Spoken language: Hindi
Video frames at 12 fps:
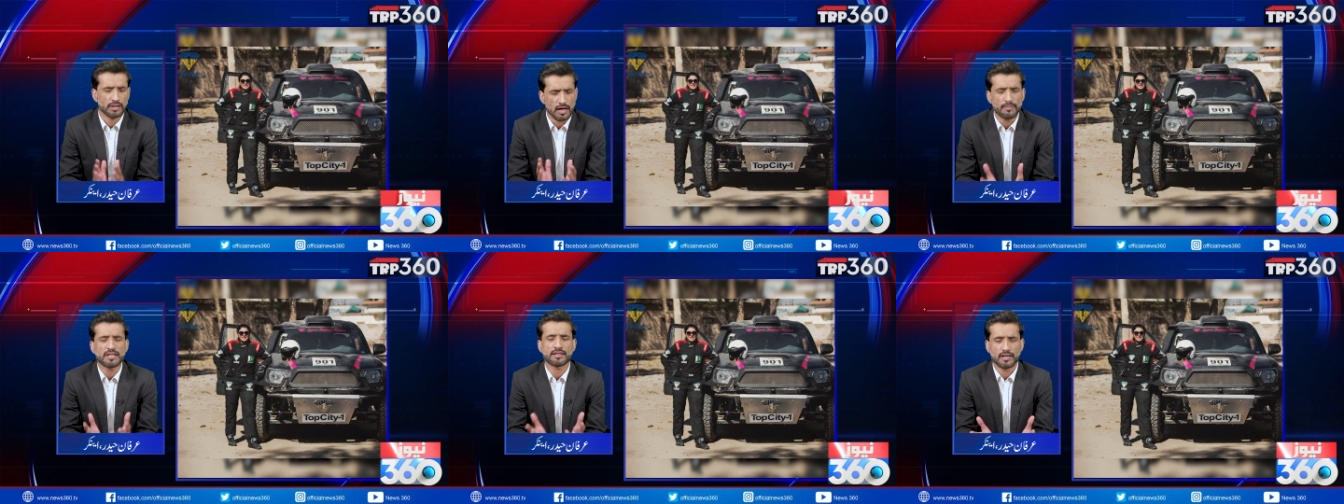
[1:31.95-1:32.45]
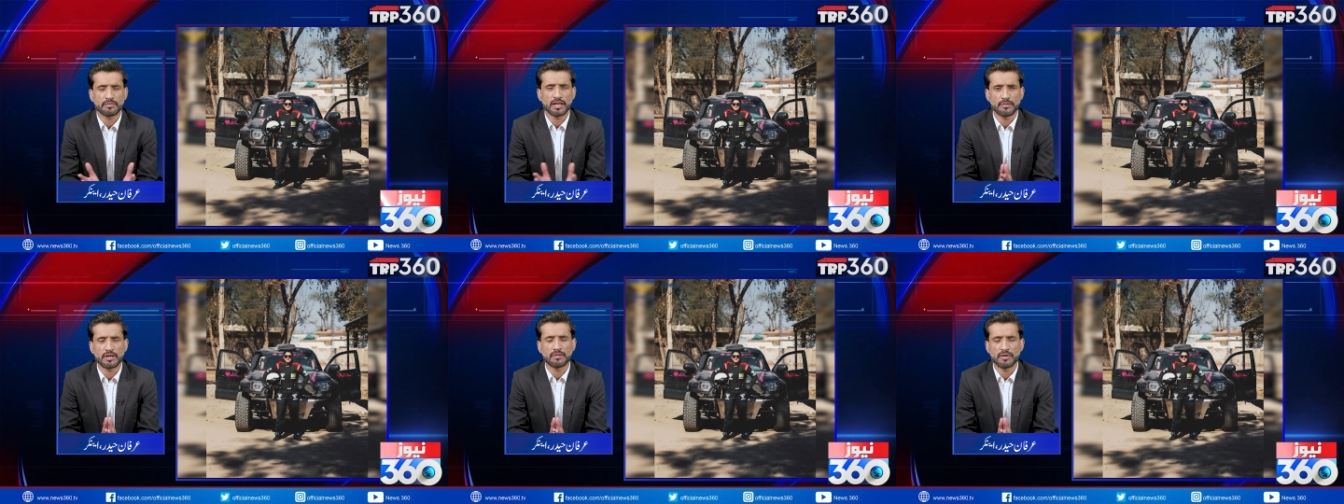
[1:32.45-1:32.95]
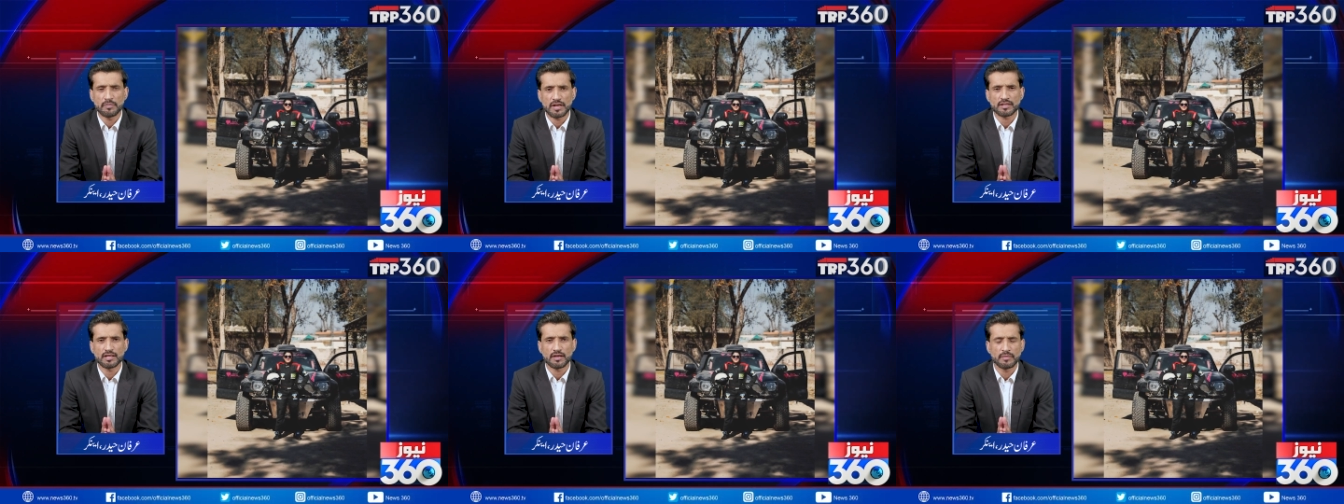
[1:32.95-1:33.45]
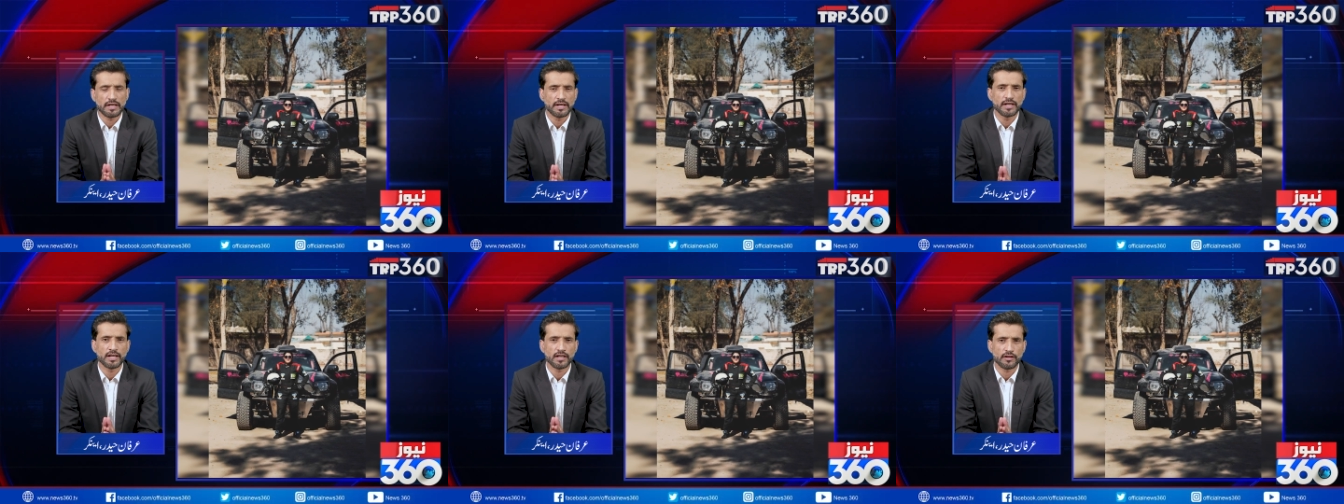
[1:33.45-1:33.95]
कम अज कम कीमत भी पाकिस्तान में
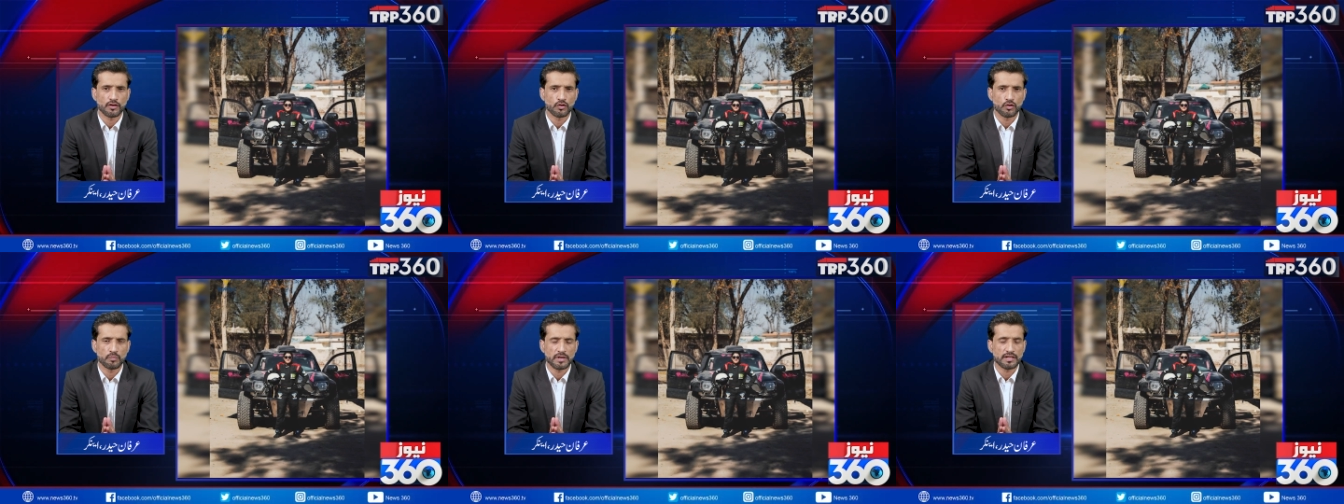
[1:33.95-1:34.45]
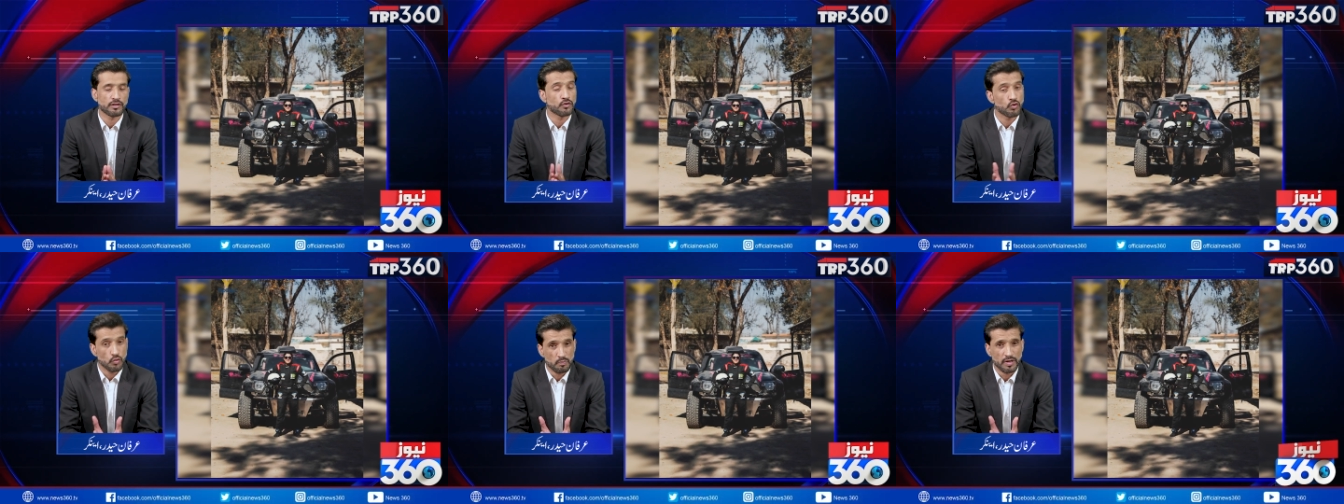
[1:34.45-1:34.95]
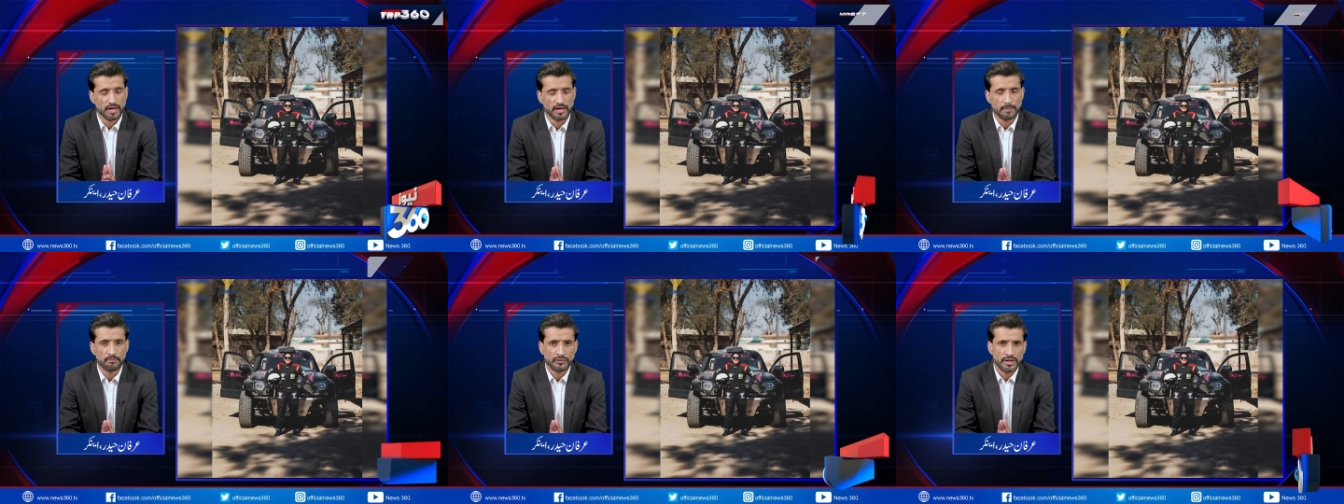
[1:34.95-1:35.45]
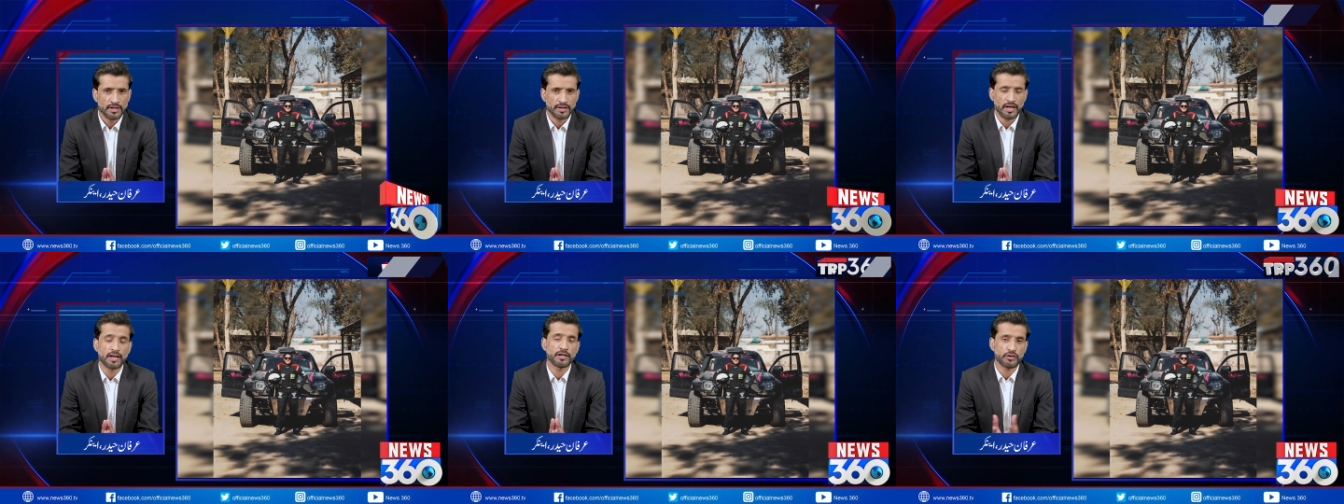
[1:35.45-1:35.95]
डेढ़ करोड़ रुपए से ऊपर है
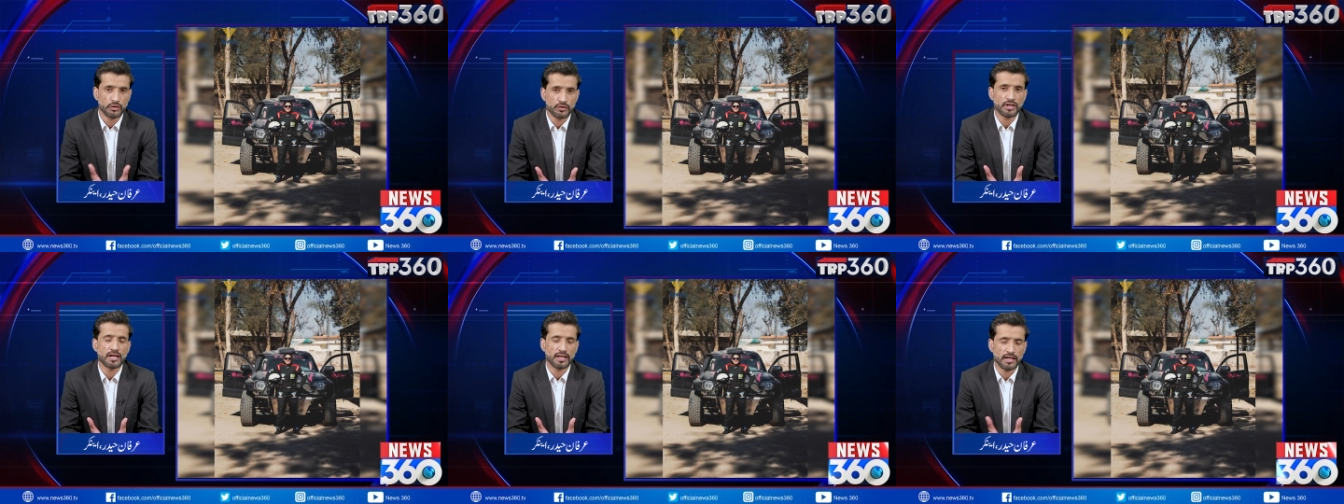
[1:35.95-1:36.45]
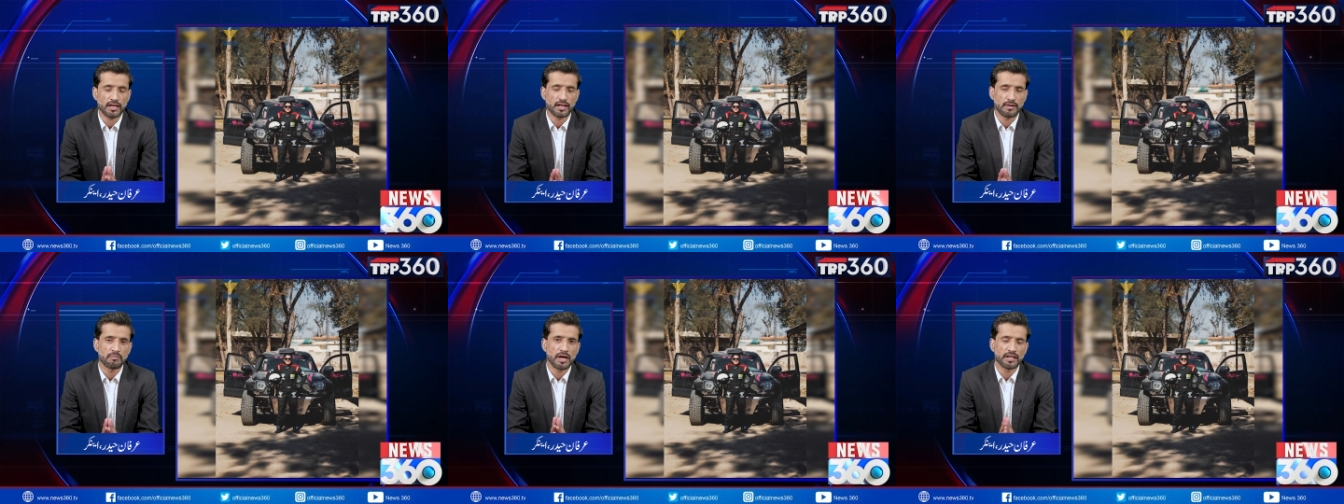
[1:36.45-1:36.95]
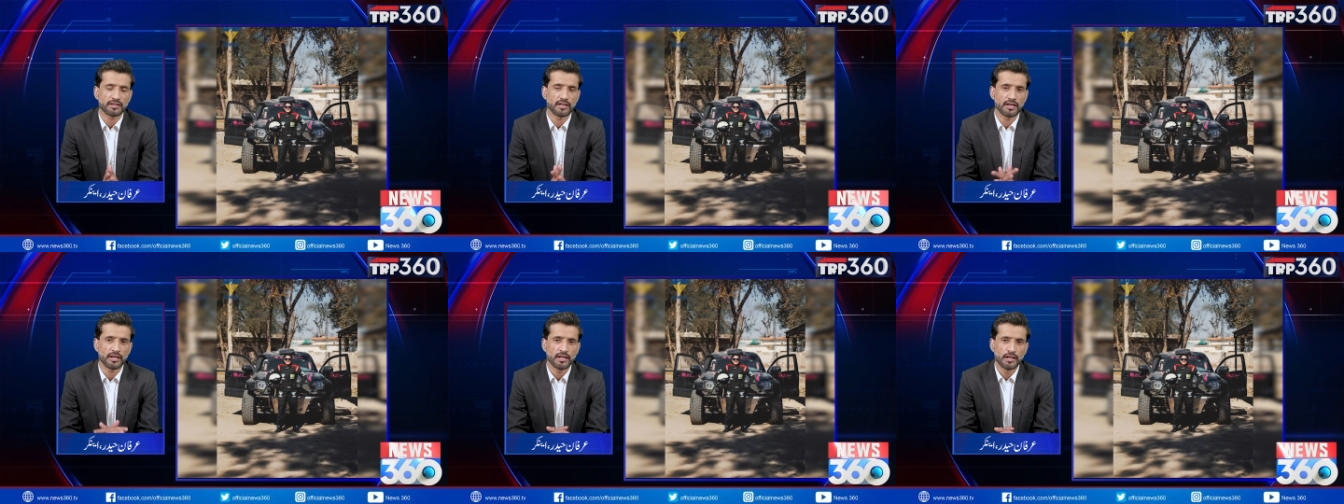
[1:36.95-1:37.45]
यानी टुंड्रा की अगर हम बात करें